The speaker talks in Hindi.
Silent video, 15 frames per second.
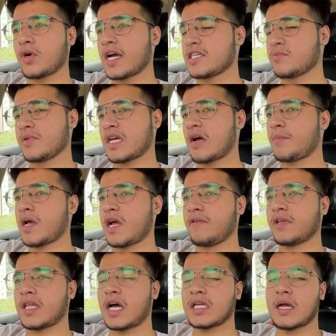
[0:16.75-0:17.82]
गाइस मैं यहाँ पे आया हुआ
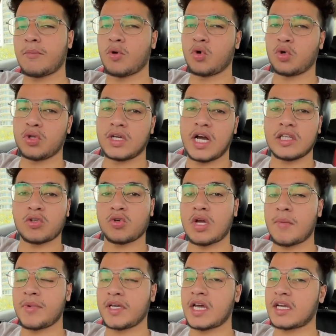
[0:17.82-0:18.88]
था आज आप लोगों को दिखाता हूँ यहाँ
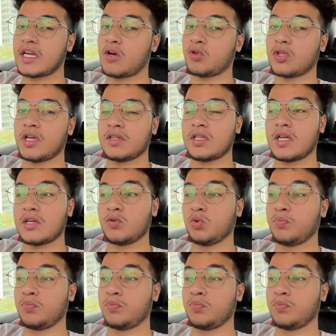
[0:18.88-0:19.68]
पे क्या क्या होता है अंदर